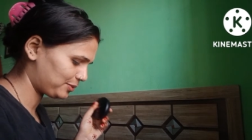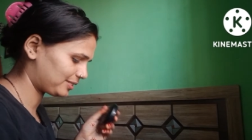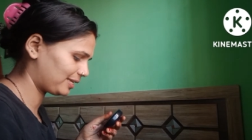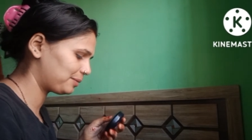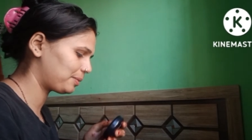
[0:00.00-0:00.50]

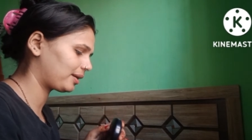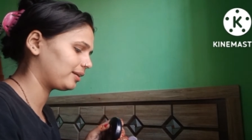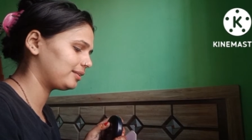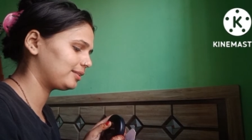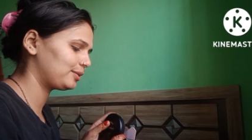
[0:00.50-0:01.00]
इसके लिए मैं
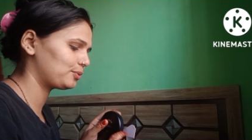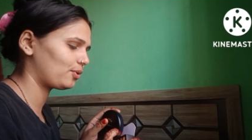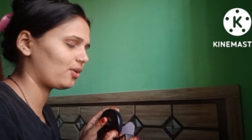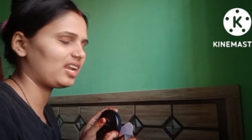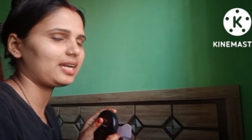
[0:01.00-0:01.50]
खरीद ली
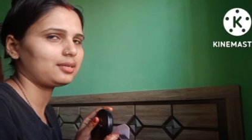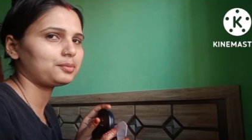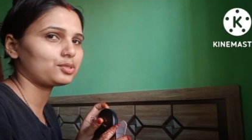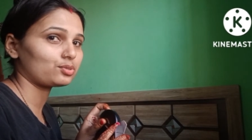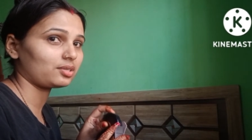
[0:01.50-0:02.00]
हूँ ऑनलाइन ही
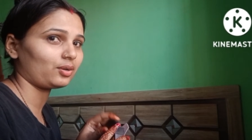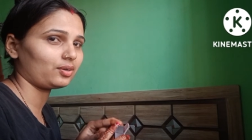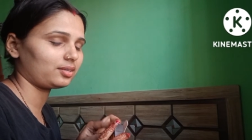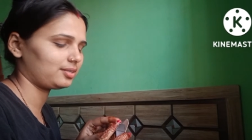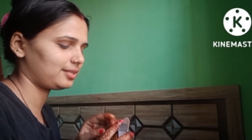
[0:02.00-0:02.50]
मीशो से
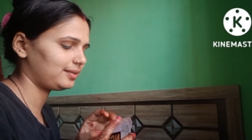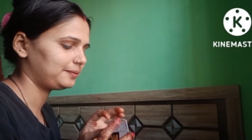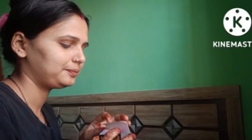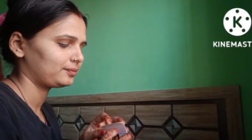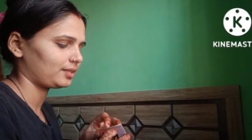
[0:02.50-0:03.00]
ऑर्डर की
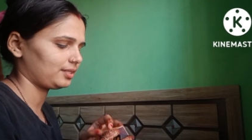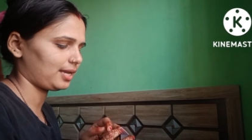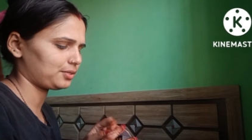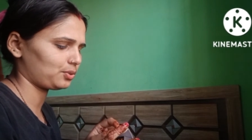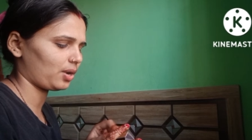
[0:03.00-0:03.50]
थी
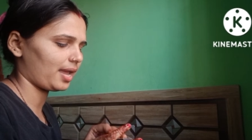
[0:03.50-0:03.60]
ढाई सौ